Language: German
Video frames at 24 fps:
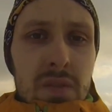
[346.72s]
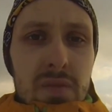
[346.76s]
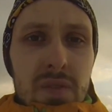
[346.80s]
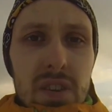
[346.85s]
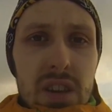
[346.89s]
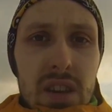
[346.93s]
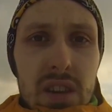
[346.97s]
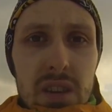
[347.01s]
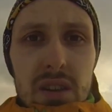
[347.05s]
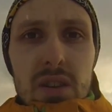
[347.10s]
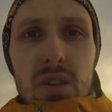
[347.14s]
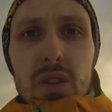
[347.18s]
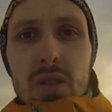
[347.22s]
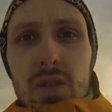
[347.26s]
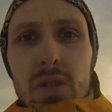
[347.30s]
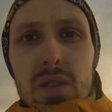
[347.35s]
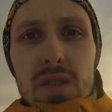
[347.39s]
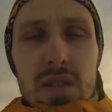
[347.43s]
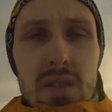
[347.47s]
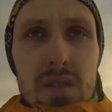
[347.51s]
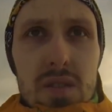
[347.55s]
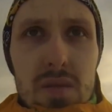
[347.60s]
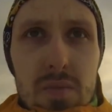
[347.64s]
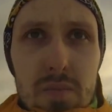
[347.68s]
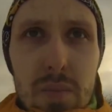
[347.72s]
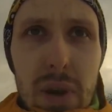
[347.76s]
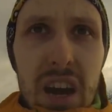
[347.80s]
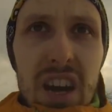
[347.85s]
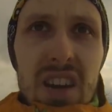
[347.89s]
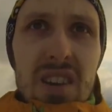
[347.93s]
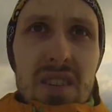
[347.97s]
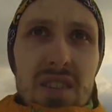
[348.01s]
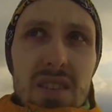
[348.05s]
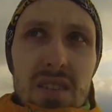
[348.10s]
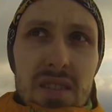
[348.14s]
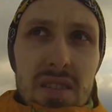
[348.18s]
Wenn ihr Holz
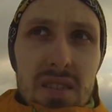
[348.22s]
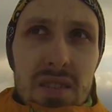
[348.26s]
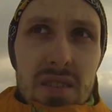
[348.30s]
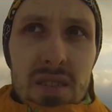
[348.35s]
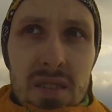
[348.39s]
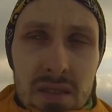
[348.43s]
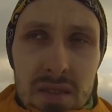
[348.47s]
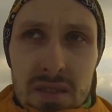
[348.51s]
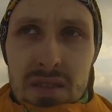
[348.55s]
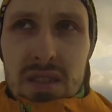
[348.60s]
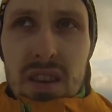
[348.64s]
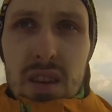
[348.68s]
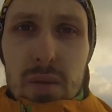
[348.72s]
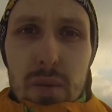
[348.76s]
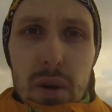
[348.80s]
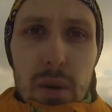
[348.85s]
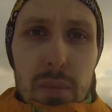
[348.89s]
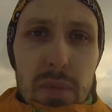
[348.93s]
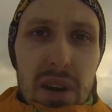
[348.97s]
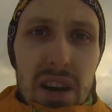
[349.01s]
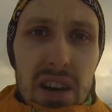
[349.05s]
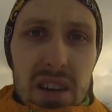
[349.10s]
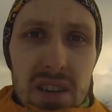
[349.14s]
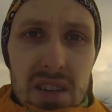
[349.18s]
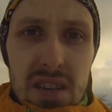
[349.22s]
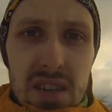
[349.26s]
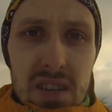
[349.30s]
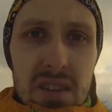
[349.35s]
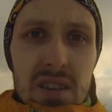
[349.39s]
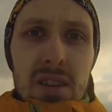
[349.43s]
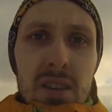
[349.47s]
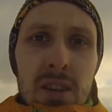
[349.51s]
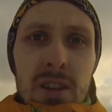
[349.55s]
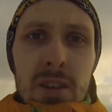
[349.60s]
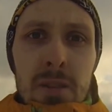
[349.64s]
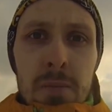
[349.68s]
macht, selber macht
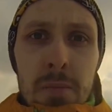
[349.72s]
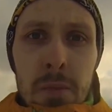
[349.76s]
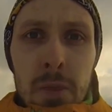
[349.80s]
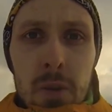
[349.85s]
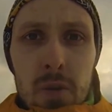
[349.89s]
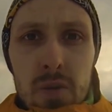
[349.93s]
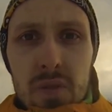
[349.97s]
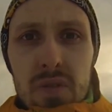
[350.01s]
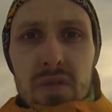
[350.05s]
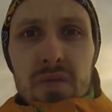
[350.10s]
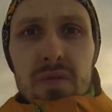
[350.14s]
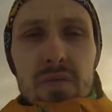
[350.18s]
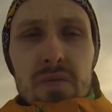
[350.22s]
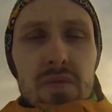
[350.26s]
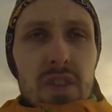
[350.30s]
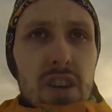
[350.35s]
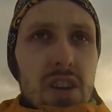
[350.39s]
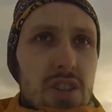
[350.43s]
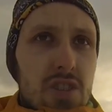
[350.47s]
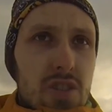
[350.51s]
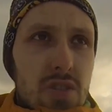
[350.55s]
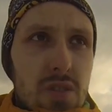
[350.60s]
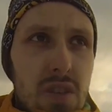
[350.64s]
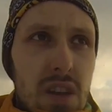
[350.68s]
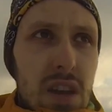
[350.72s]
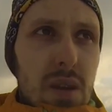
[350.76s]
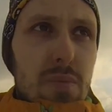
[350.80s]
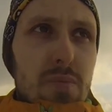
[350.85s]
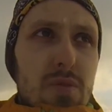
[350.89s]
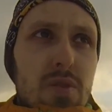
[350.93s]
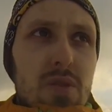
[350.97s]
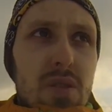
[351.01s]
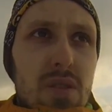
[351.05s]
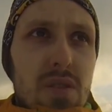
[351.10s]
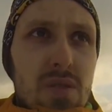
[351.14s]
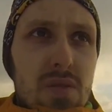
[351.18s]
und ein Waldstück
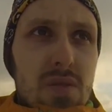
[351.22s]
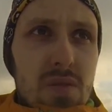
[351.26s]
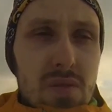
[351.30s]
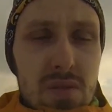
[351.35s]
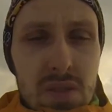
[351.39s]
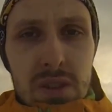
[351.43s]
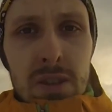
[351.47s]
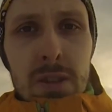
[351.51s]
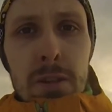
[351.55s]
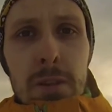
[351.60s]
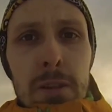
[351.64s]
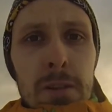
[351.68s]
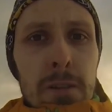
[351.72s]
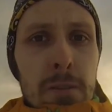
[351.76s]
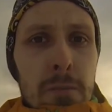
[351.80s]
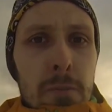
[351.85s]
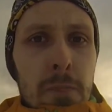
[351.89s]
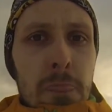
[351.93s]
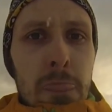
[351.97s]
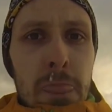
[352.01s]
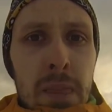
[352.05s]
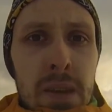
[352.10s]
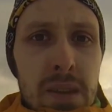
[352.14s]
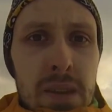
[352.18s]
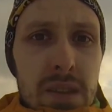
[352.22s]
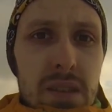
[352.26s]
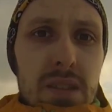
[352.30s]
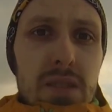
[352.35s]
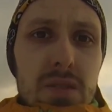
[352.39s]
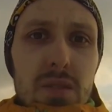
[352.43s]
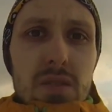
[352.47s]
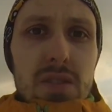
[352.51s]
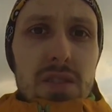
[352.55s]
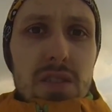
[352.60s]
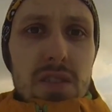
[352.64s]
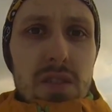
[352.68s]
habt oder so, dann
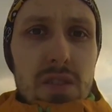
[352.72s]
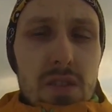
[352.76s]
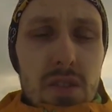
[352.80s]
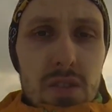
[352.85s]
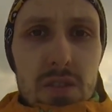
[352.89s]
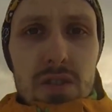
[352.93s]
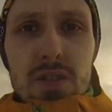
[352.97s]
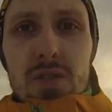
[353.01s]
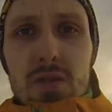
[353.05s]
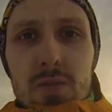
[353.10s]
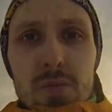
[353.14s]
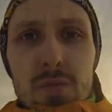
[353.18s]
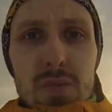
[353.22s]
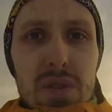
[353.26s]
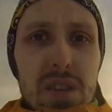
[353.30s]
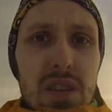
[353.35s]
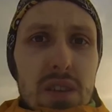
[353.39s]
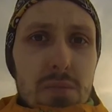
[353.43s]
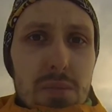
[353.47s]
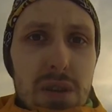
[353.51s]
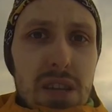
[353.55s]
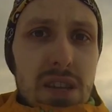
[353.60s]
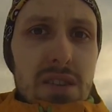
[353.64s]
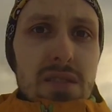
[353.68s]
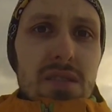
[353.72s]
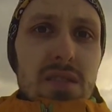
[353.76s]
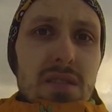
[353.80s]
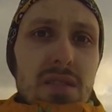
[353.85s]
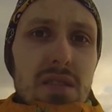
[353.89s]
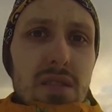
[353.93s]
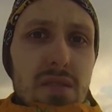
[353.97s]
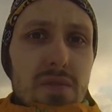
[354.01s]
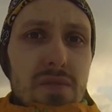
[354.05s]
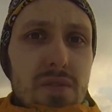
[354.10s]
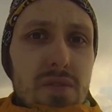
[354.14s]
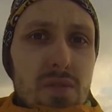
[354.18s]
solltet ihr euch unbedingt mal das
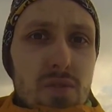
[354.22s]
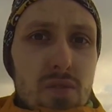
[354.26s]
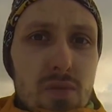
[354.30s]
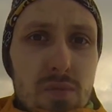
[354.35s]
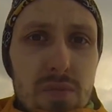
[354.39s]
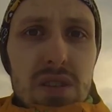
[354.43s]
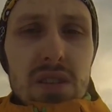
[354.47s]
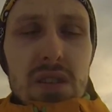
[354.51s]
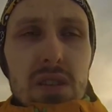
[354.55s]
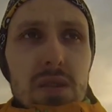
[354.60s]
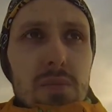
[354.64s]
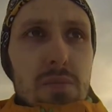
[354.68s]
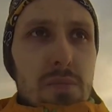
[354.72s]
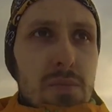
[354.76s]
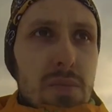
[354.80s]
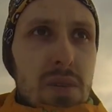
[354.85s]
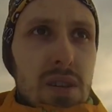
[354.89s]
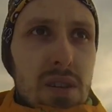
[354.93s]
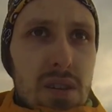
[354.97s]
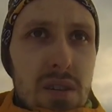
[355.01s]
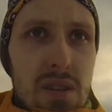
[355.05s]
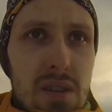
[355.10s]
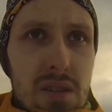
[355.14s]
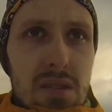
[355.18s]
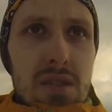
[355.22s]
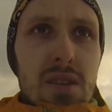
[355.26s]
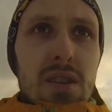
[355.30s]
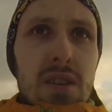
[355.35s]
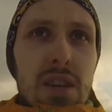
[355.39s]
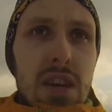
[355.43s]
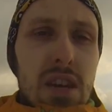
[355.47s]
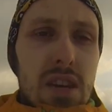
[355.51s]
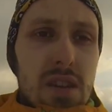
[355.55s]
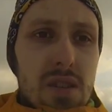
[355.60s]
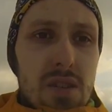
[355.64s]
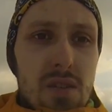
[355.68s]
Interview mit dem äh,
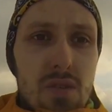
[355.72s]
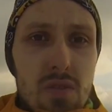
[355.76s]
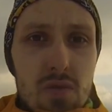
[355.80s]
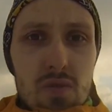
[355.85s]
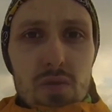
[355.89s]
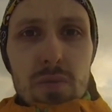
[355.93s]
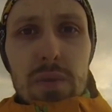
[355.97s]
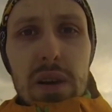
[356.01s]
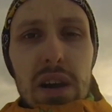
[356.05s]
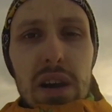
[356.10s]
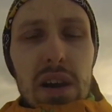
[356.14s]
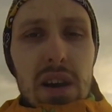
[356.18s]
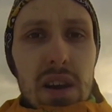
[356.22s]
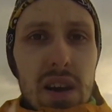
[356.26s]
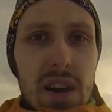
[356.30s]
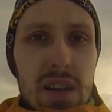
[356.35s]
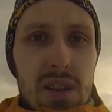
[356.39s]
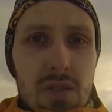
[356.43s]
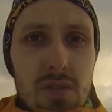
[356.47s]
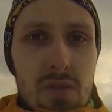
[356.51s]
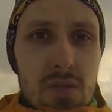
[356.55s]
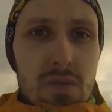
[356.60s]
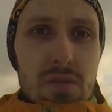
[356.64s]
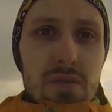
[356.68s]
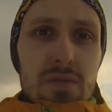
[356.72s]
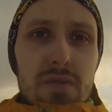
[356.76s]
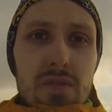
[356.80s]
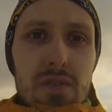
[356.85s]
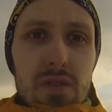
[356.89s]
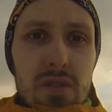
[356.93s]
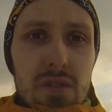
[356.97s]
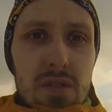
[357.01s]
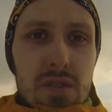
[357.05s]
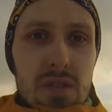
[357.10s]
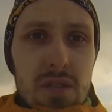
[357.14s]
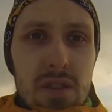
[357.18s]
Herrn Thoma angucken
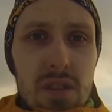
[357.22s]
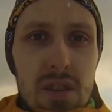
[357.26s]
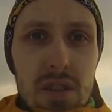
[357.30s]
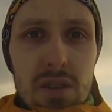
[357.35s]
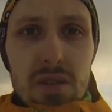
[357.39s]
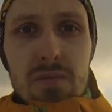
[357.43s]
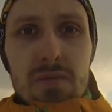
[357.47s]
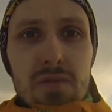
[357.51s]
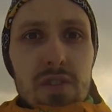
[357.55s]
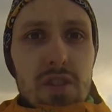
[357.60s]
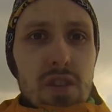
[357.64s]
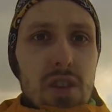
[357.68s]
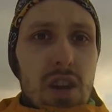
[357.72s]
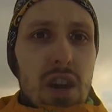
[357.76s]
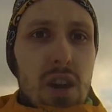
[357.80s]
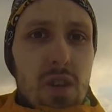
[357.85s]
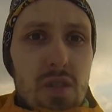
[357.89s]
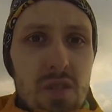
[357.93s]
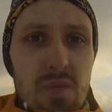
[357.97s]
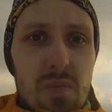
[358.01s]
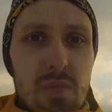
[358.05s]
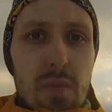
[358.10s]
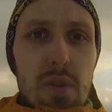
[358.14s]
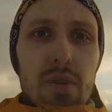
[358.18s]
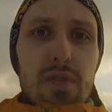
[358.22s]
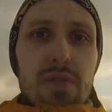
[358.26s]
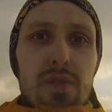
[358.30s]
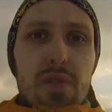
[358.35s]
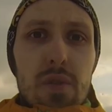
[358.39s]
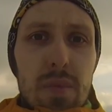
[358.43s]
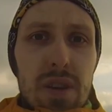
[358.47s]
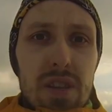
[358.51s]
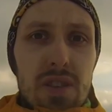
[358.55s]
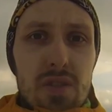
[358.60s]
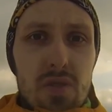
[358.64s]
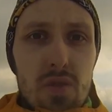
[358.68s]
von, den, von der
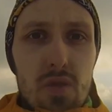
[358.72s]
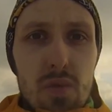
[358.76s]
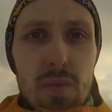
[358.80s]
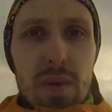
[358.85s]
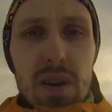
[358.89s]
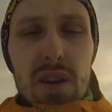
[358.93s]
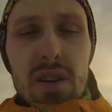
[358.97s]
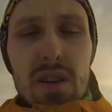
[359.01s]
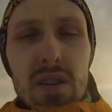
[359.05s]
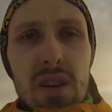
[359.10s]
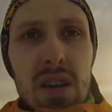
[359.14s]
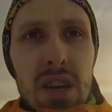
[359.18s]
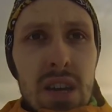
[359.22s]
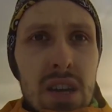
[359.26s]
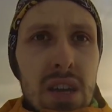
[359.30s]
Hausbaufirma Thoma.